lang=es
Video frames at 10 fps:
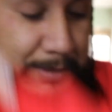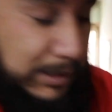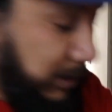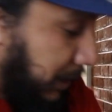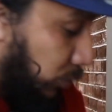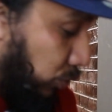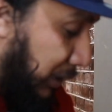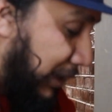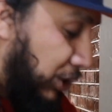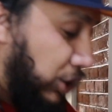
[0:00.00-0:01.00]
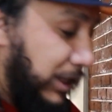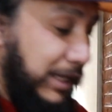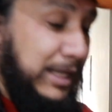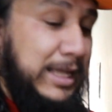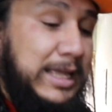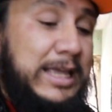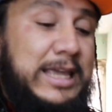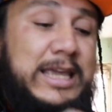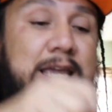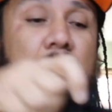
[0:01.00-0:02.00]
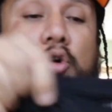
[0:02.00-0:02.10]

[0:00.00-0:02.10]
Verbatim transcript: bandita, chuleta chida. Y